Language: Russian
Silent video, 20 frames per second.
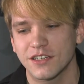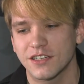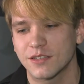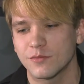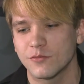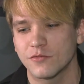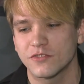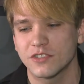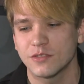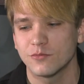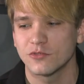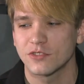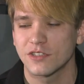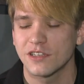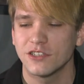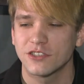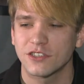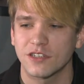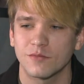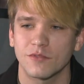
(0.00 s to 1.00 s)
к этому всему
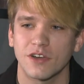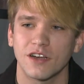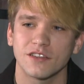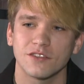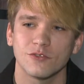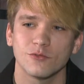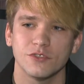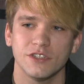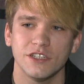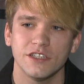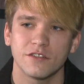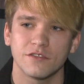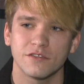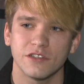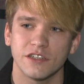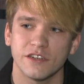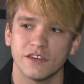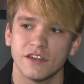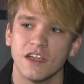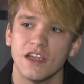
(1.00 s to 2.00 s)
слишком как-то
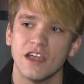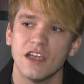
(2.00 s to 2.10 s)
утрированно.